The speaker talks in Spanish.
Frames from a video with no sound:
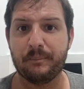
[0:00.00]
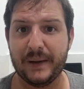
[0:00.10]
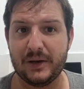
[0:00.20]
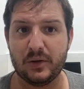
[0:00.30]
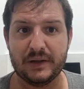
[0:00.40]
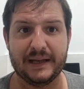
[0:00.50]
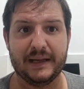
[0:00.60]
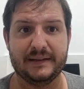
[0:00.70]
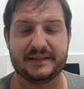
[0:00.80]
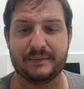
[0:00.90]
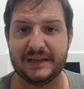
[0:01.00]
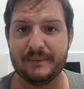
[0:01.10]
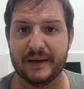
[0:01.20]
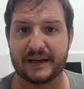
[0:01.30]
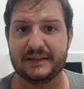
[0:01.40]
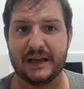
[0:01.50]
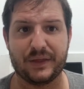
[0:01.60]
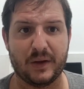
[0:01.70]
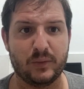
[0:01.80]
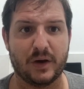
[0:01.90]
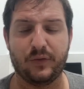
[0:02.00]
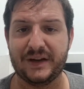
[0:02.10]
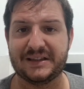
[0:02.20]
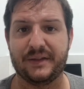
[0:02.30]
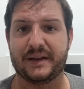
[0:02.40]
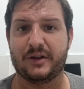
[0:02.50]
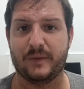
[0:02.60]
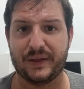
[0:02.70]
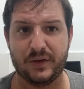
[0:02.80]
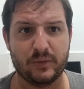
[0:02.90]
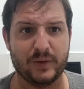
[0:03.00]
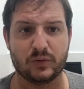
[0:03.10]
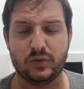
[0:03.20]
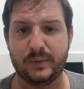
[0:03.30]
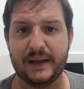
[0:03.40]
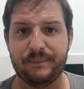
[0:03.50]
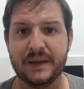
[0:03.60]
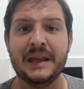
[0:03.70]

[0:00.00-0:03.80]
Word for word: pero en septiembre rechaza una oferta de renovación en octubre